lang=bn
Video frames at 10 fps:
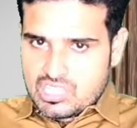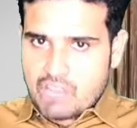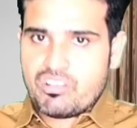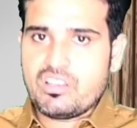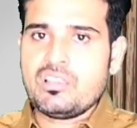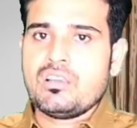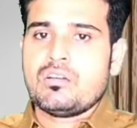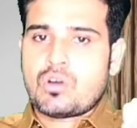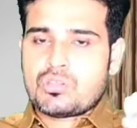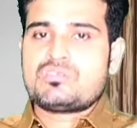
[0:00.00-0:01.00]
ট্রাভেলিং
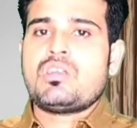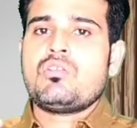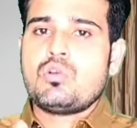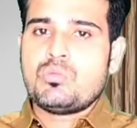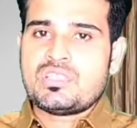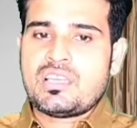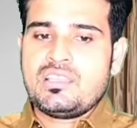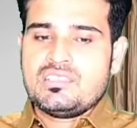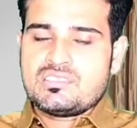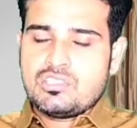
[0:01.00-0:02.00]
খরচটাও কমে
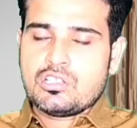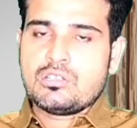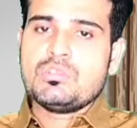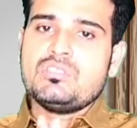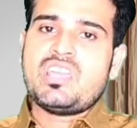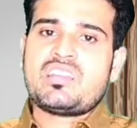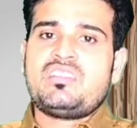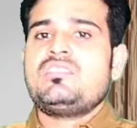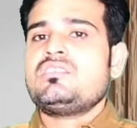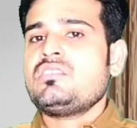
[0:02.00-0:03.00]
যায় সেই রকম কিন্তু
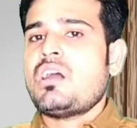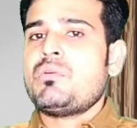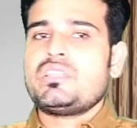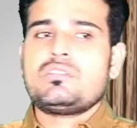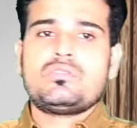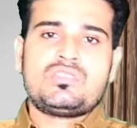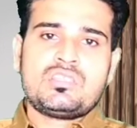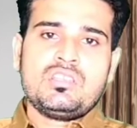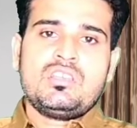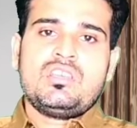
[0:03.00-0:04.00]
একটি দেশই আমাদের
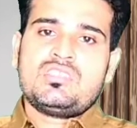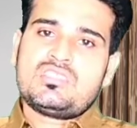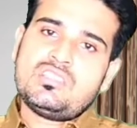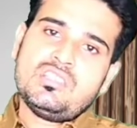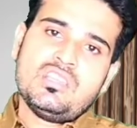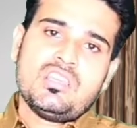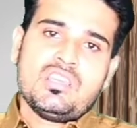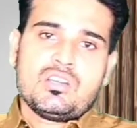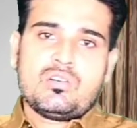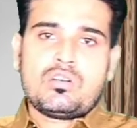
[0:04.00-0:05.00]
রয়েছে যেটি
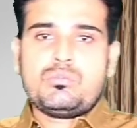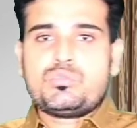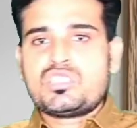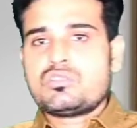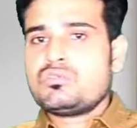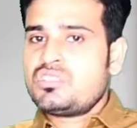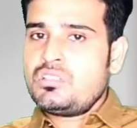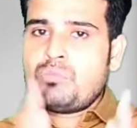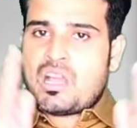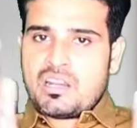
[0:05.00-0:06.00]

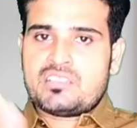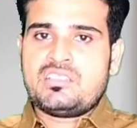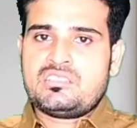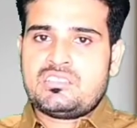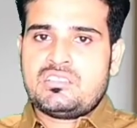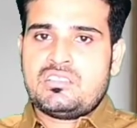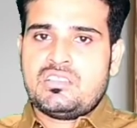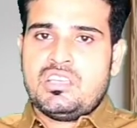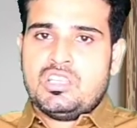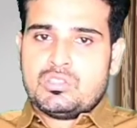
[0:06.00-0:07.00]
গণপ্রজাতন্ত্রী বাংলাদেশ
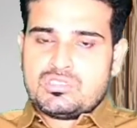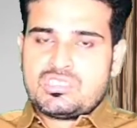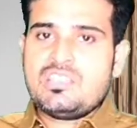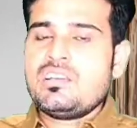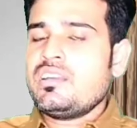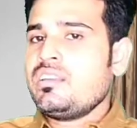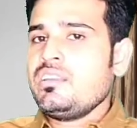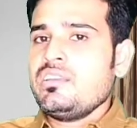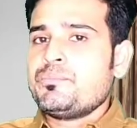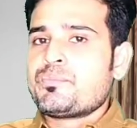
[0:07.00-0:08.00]
তো সেইখানে
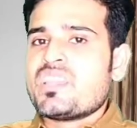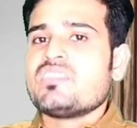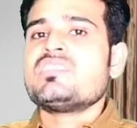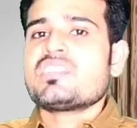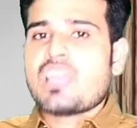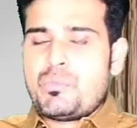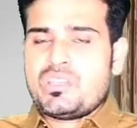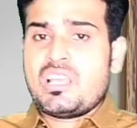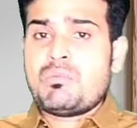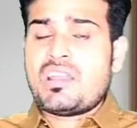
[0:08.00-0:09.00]
যে
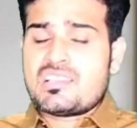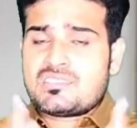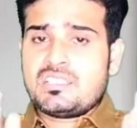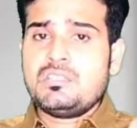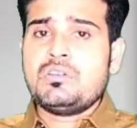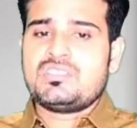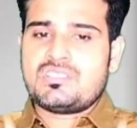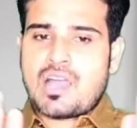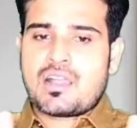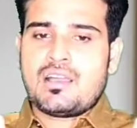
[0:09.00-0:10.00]
ক্যাপিটাল বা রাজধানী
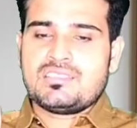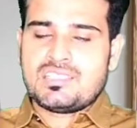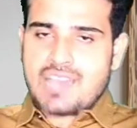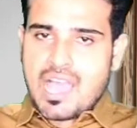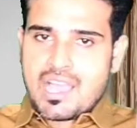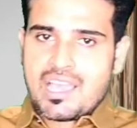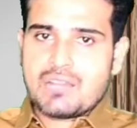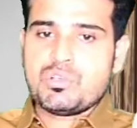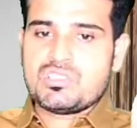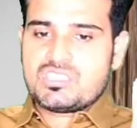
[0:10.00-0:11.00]
রয়েছে ঢাকা সেই
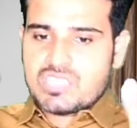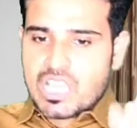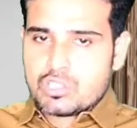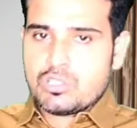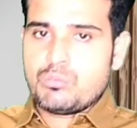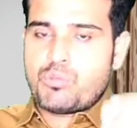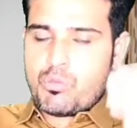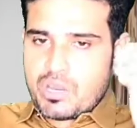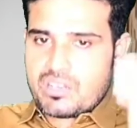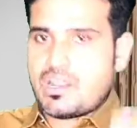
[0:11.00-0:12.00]
ঢাকার মধ্যে একদম
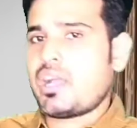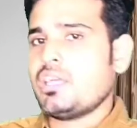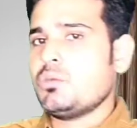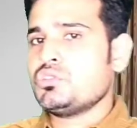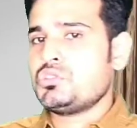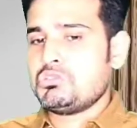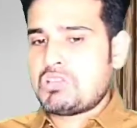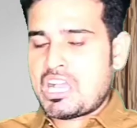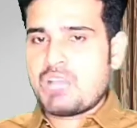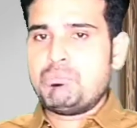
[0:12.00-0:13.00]
প্রপার ঢাকায় অবস্থিত
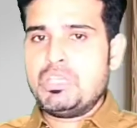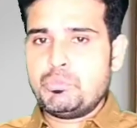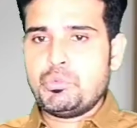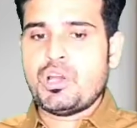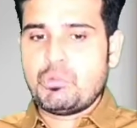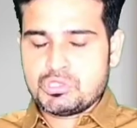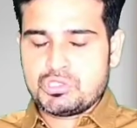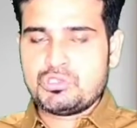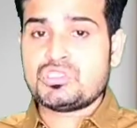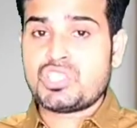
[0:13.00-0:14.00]
ঢাকা মিরপুরে
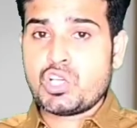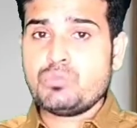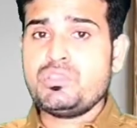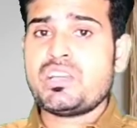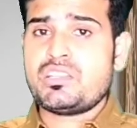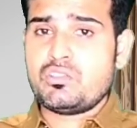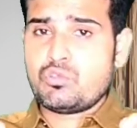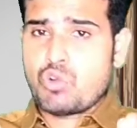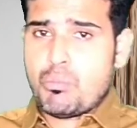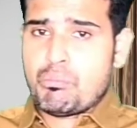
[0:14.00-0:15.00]
অবস্থিত সেরকমই একটি
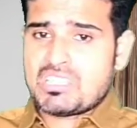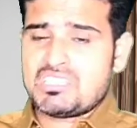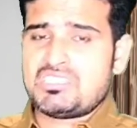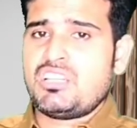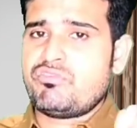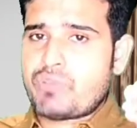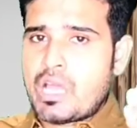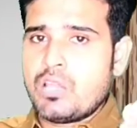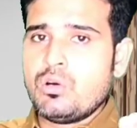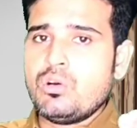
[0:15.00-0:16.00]
কম বাজেটের
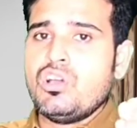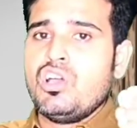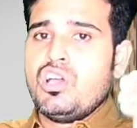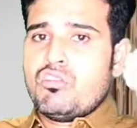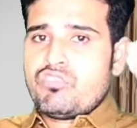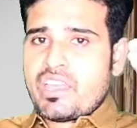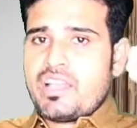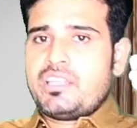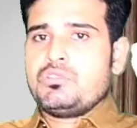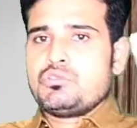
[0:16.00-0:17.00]
ভালো
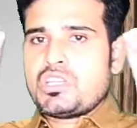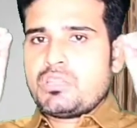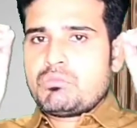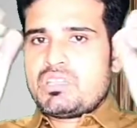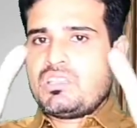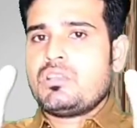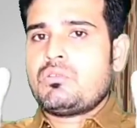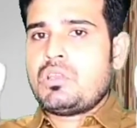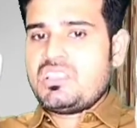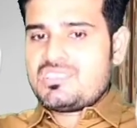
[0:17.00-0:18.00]
ফ্যাকাল্টিযুক্ত একটি মেডিকেল
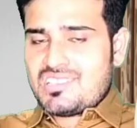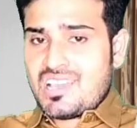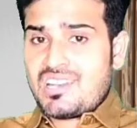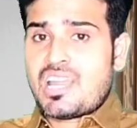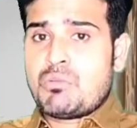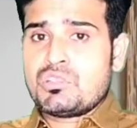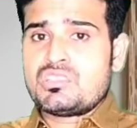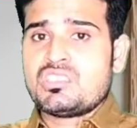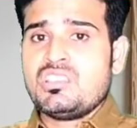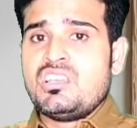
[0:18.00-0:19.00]
কলেজ যার নাম
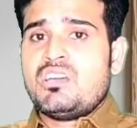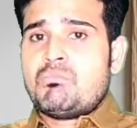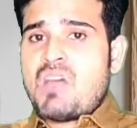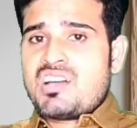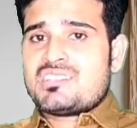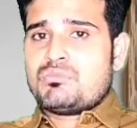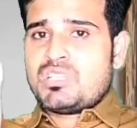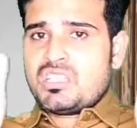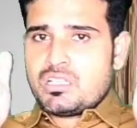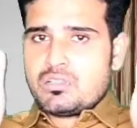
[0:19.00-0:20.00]
হচ্ছে মার্কস
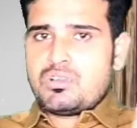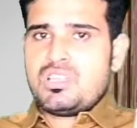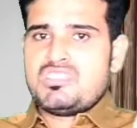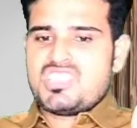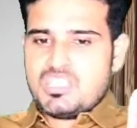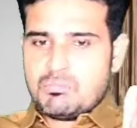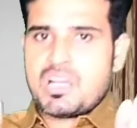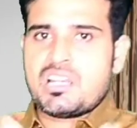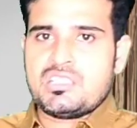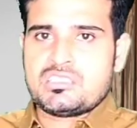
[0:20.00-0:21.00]
মেডিকেল কলেজ ইন
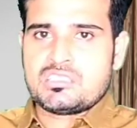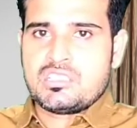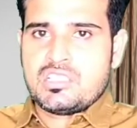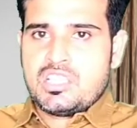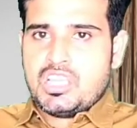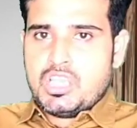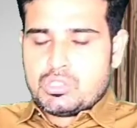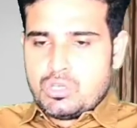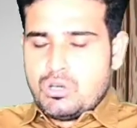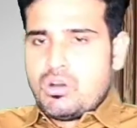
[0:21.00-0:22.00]
বাংলাদেশ
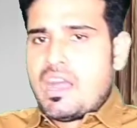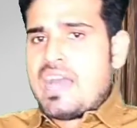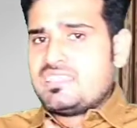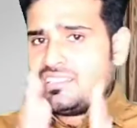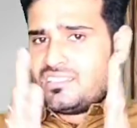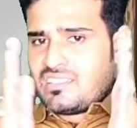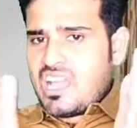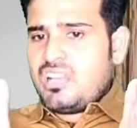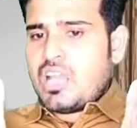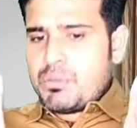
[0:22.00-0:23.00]
তো আজকে
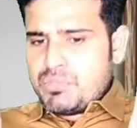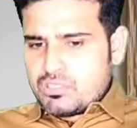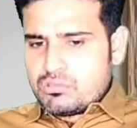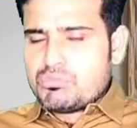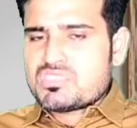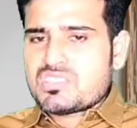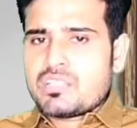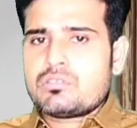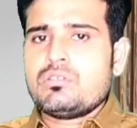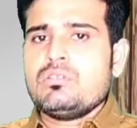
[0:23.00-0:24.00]
তার আমি একটু
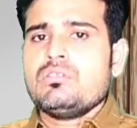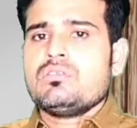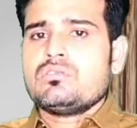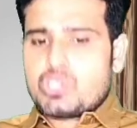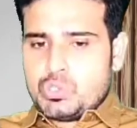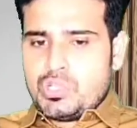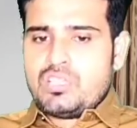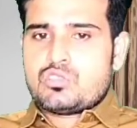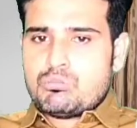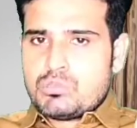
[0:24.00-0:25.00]
বিস্তারিত যতটা
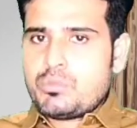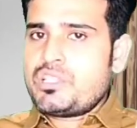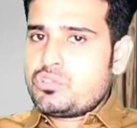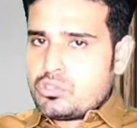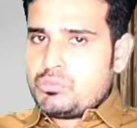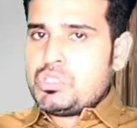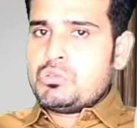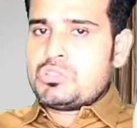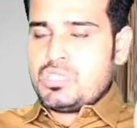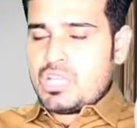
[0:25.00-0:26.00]
সম্ভব এই ছোট
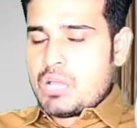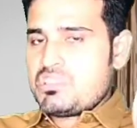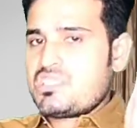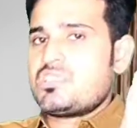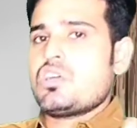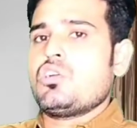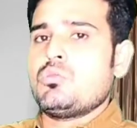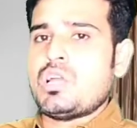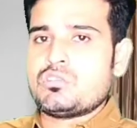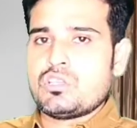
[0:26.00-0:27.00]
ভিডিওতে আমি চেষ্টা
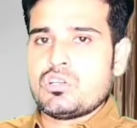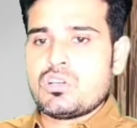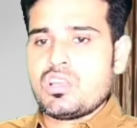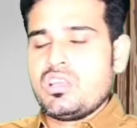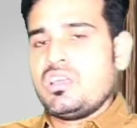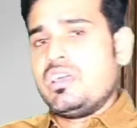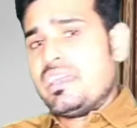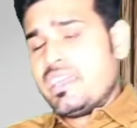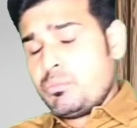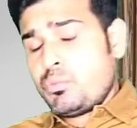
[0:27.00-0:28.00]
করব আলোচনা করার
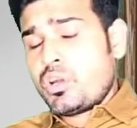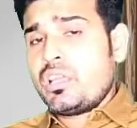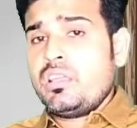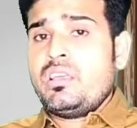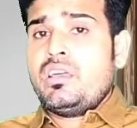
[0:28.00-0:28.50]
এরপরে